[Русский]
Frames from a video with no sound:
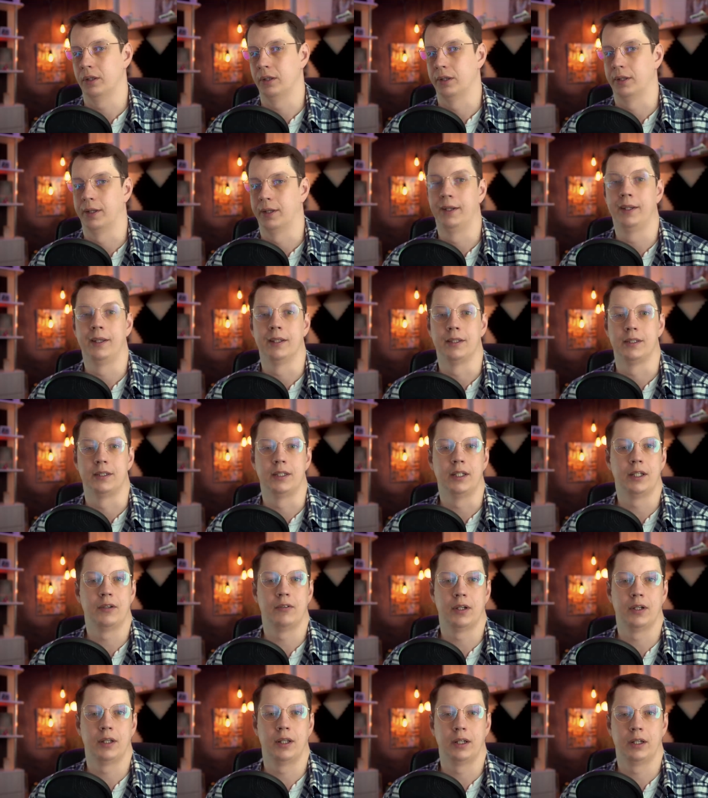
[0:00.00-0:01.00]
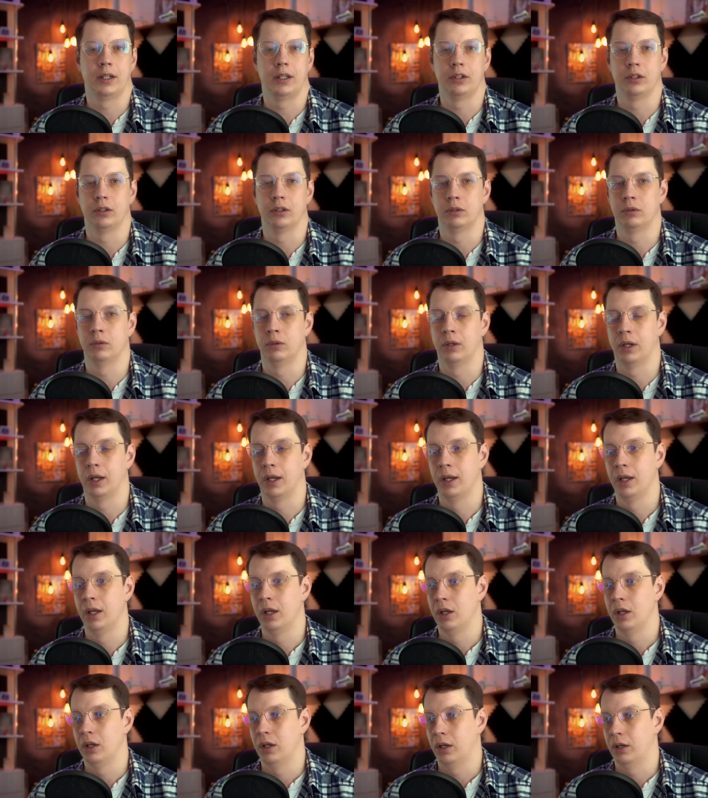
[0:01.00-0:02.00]
клиент-серверная архитектура,
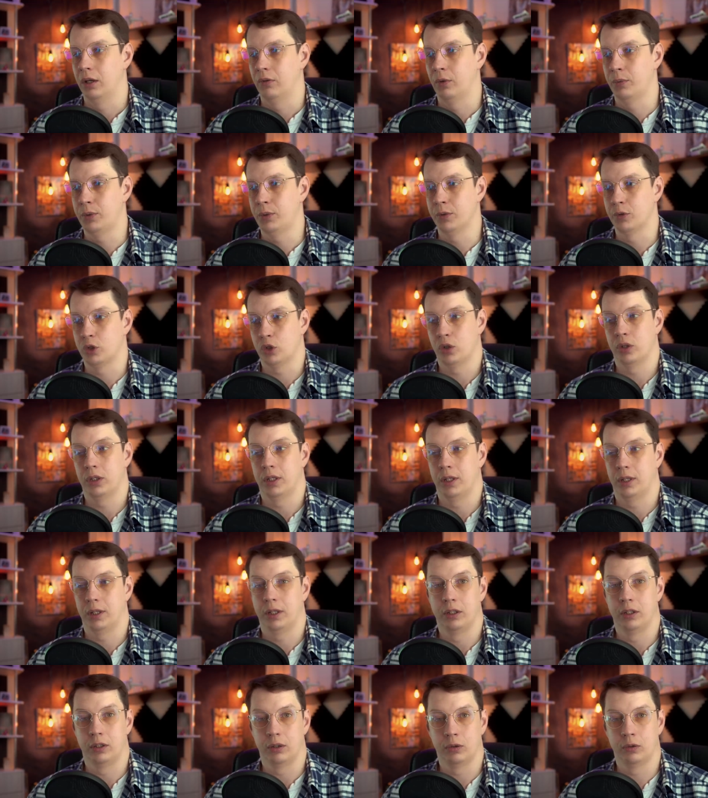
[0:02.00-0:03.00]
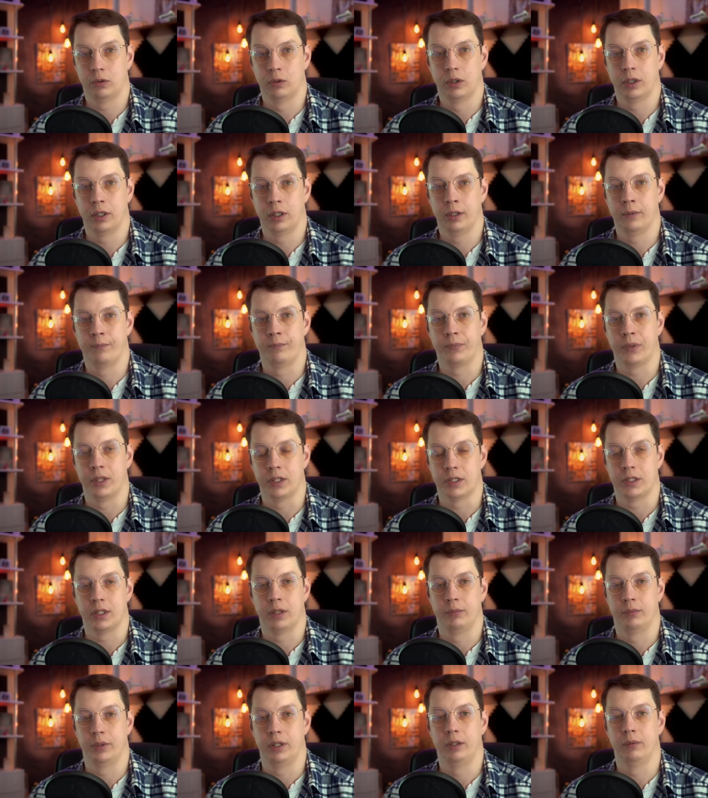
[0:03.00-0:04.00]
в общем, что эти архитектуры на
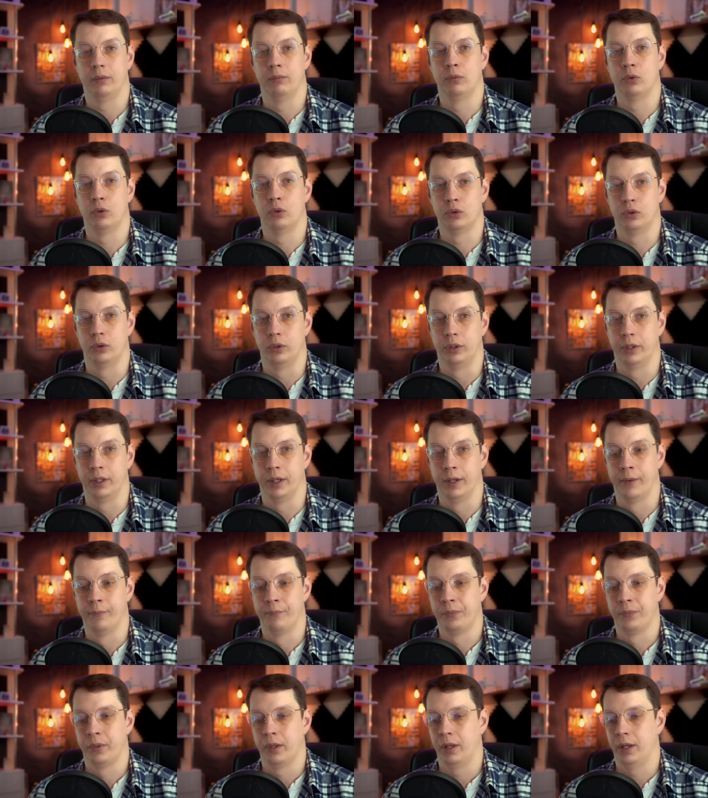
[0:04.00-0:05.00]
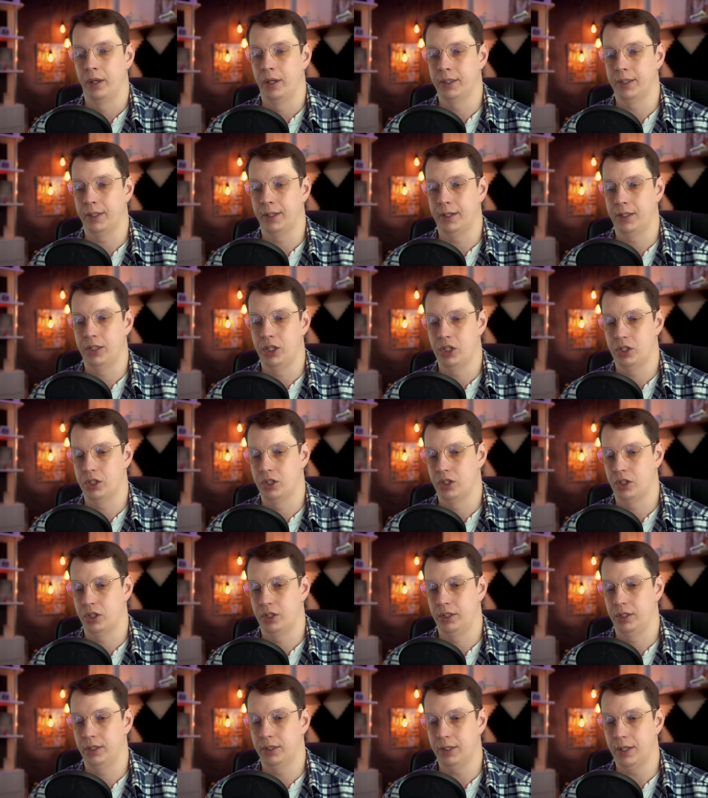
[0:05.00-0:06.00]
самом деле модульные – это, конечно же,
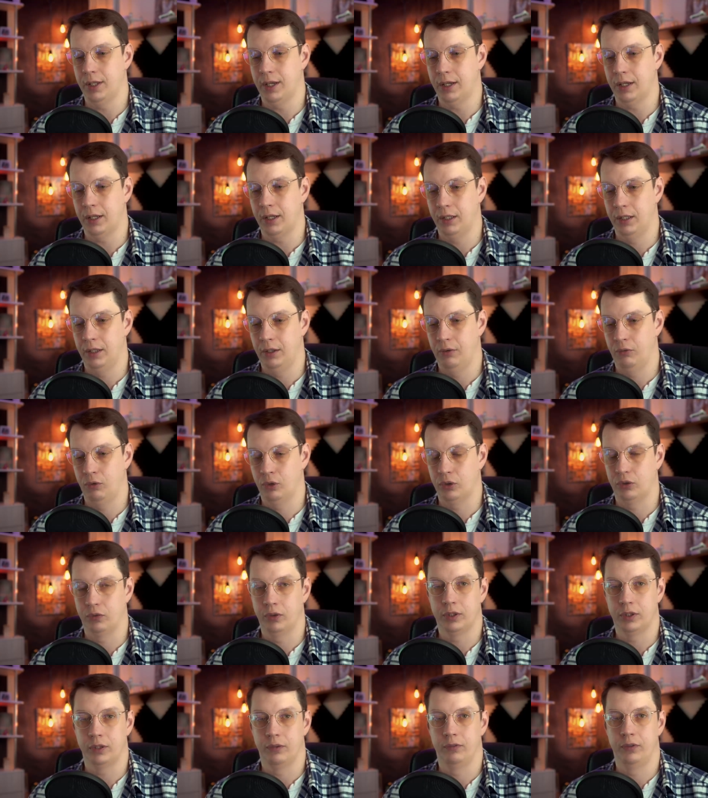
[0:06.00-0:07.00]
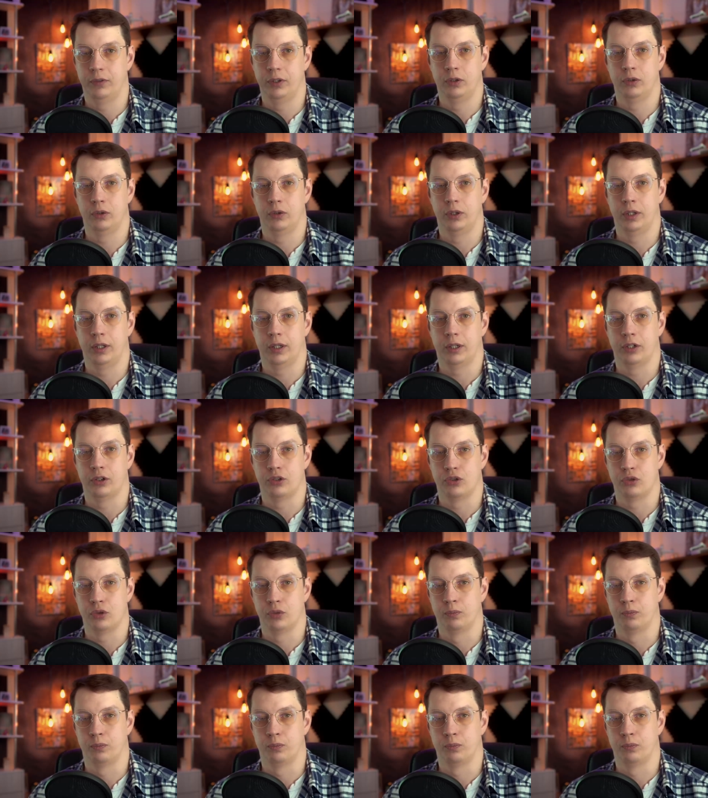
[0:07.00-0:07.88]
не так, и вот в этом видео я хочу